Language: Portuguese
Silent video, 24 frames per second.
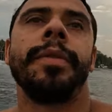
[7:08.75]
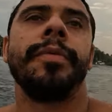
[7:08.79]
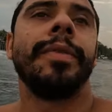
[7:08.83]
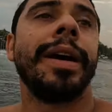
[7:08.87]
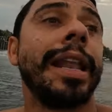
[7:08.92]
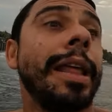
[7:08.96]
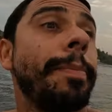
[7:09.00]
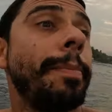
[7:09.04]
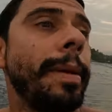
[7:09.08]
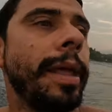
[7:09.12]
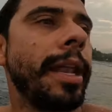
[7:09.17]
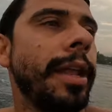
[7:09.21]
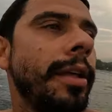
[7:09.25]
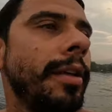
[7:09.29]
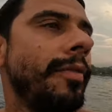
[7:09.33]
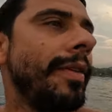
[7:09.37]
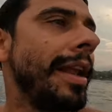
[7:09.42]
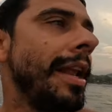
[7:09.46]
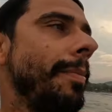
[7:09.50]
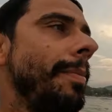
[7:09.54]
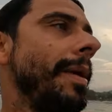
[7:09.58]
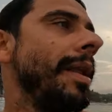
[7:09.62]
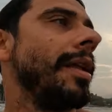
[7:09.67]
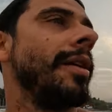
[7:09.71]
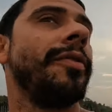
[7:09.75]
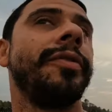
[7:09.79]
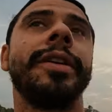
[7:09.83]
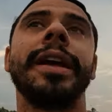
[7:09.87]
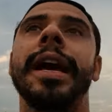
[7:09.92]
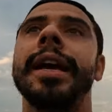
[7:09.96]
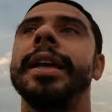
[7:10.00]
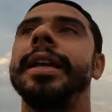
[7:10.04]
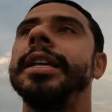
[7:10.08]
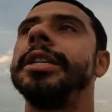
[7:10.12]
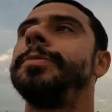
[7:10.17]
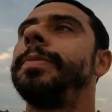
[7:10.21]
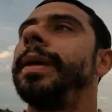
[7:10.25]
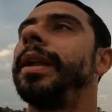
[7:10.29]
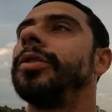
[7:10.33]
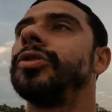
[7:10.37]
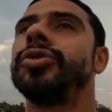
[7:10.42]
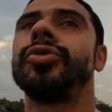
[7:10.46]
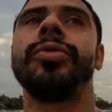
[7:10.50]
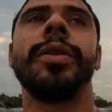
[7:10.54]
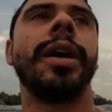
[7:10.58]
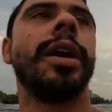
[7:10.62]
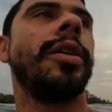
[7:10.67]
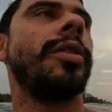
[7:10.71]
Vale a pena, vale a pena ficar aqui, esperar o
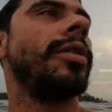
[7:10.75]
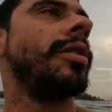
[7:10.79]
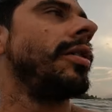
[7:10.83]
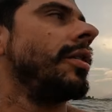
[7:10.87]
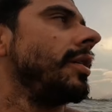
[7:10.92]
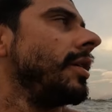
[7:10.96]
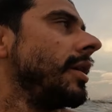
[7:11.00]
swell